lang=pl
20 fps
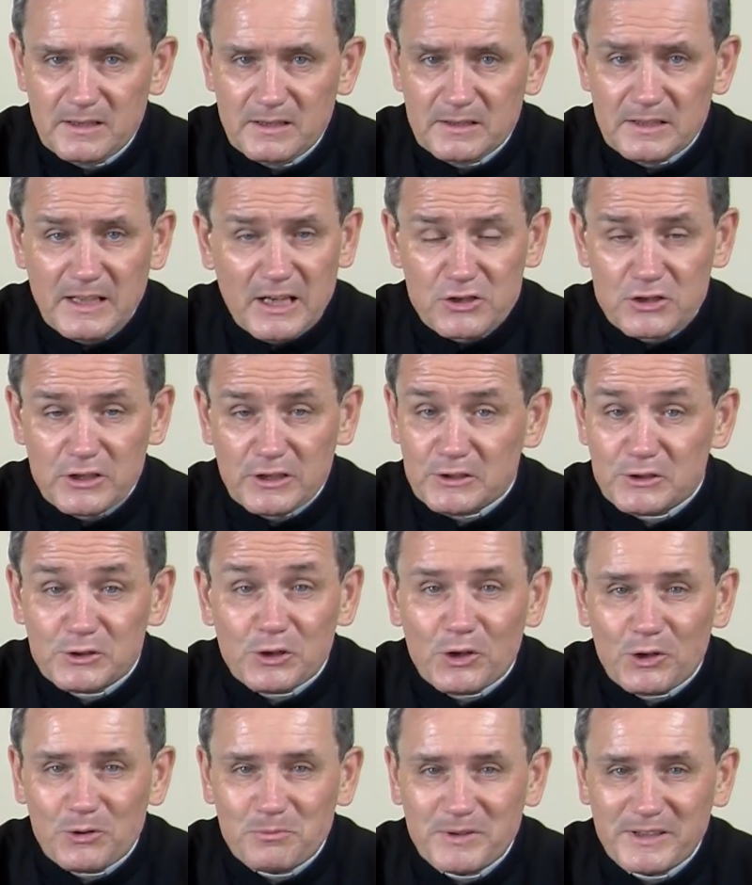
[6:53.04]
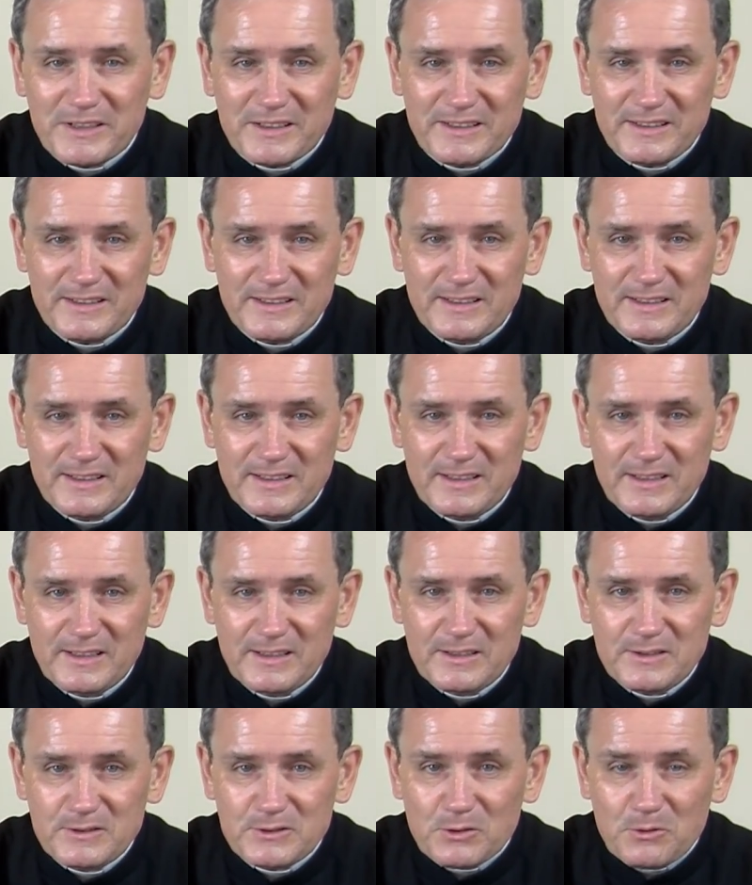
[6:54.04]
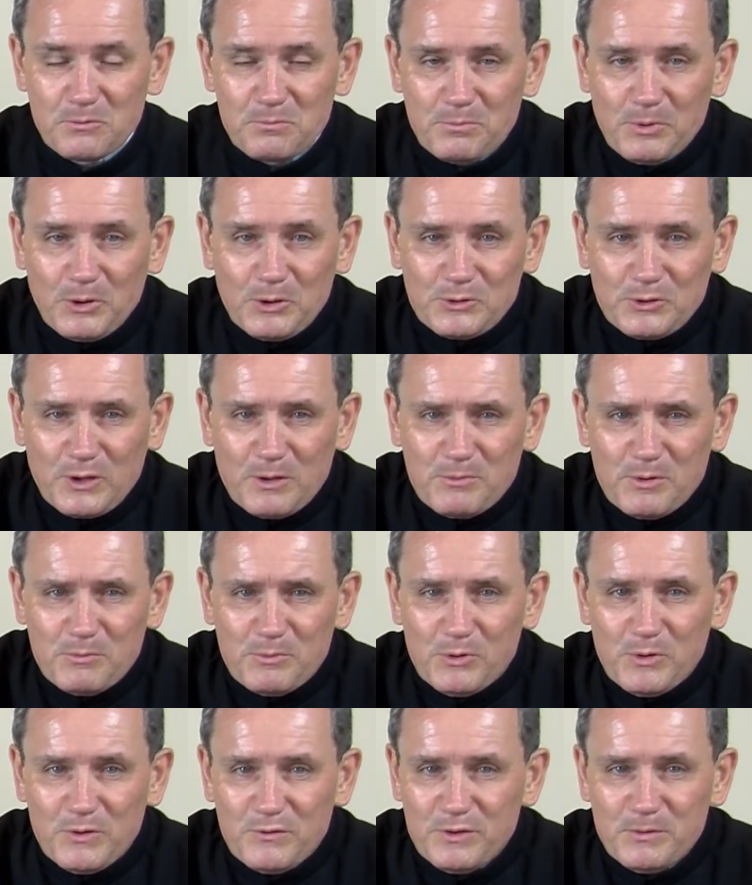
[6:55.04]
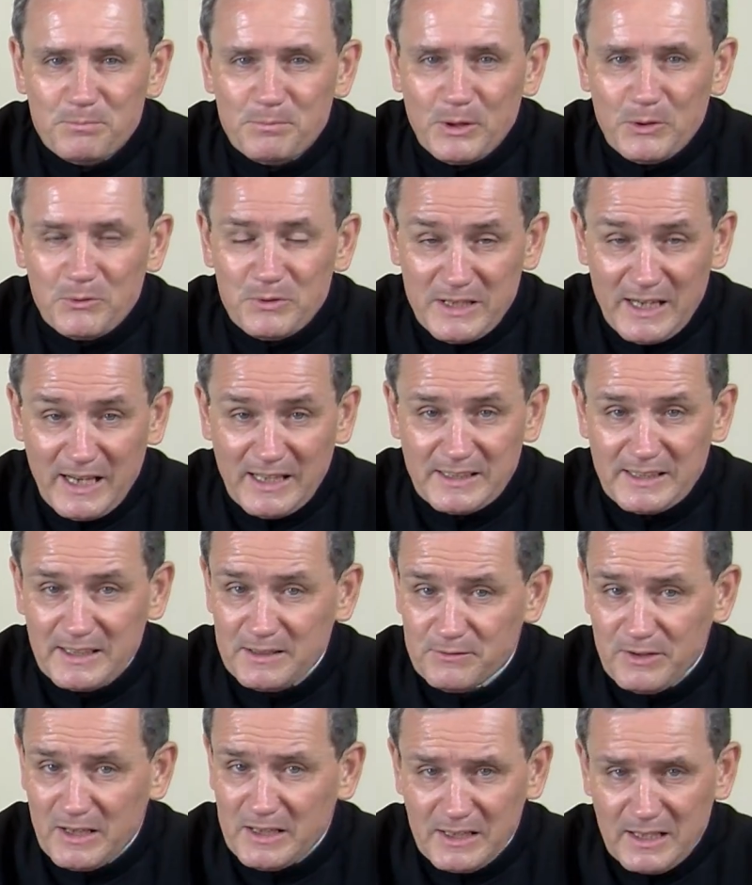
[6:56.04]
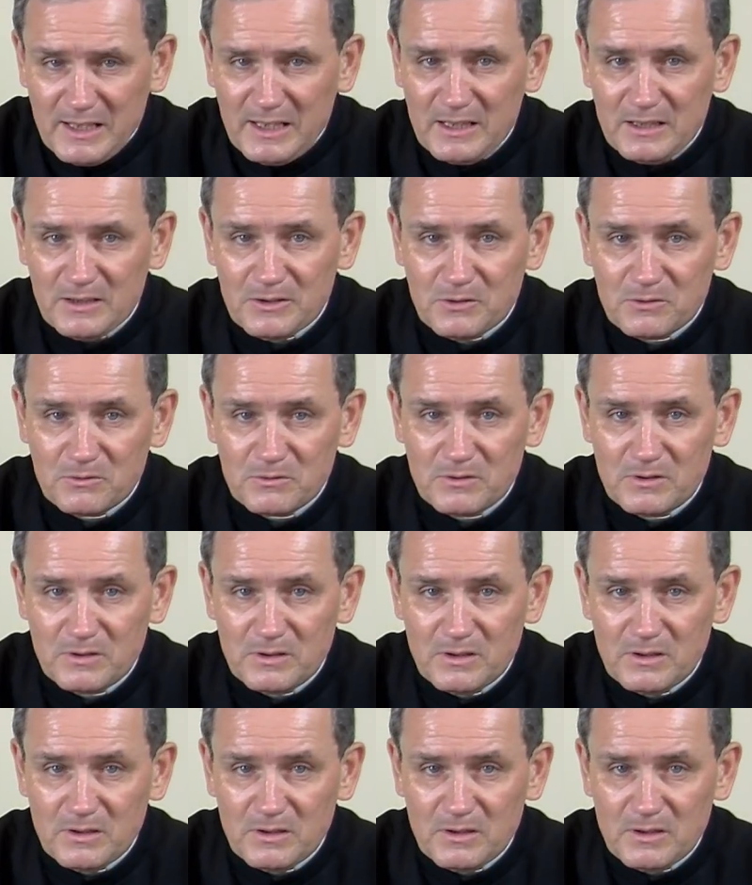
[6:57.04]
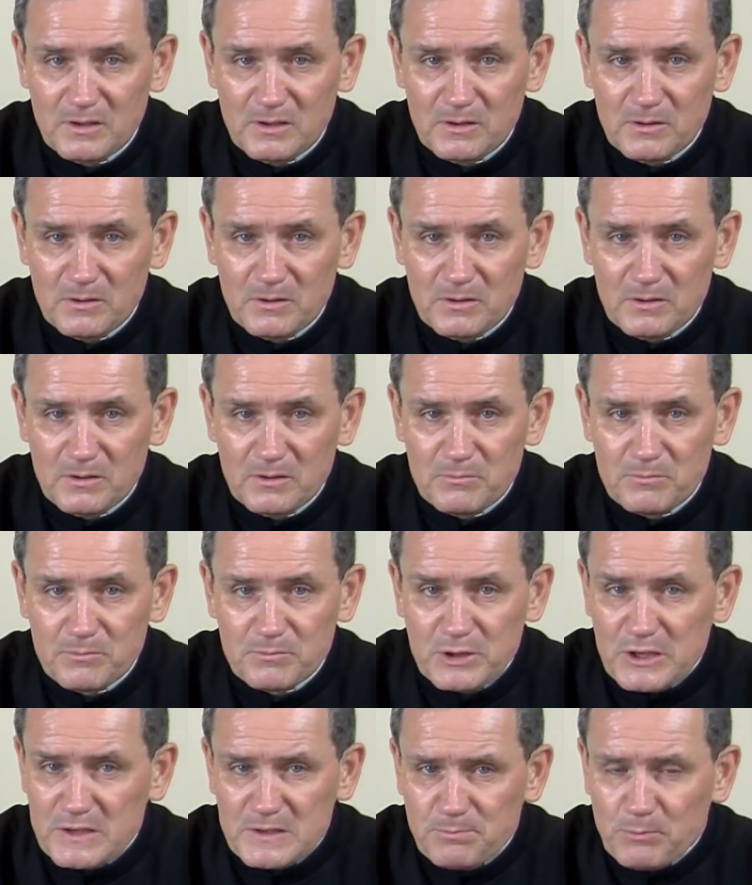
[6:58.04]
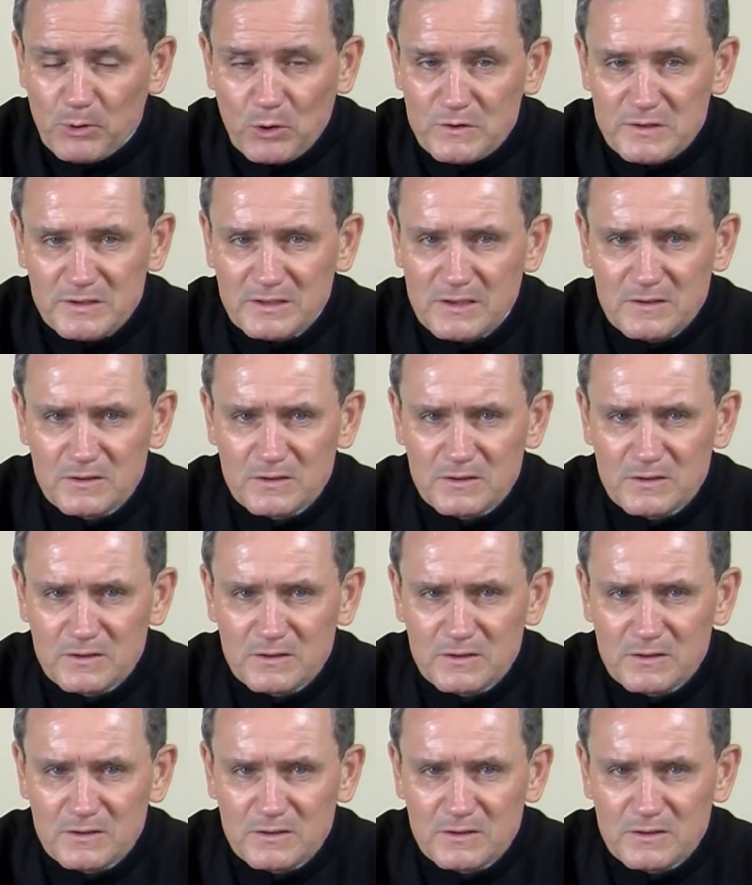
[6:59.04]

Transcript: Nasze domy są po to, aby były wypełniane Ewangelią przez proste